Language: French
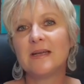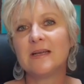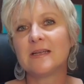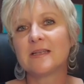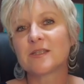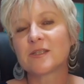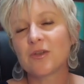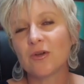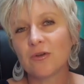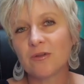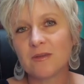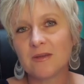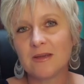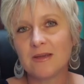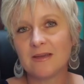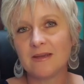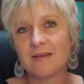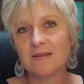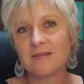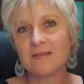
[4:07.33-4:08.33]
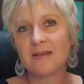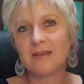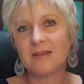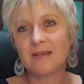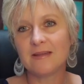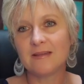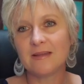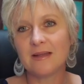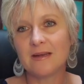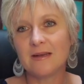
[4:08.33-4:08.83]
Sortez,
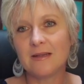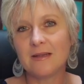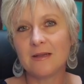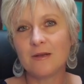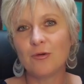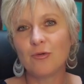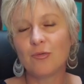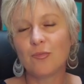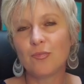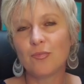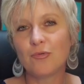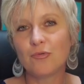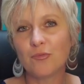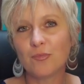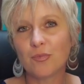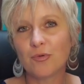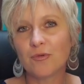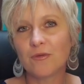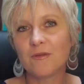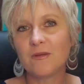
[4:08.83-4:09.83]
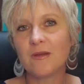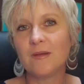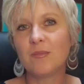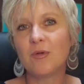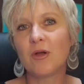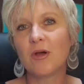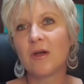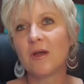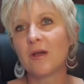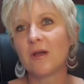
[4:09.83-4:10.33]
essayez d'aller le plus possible.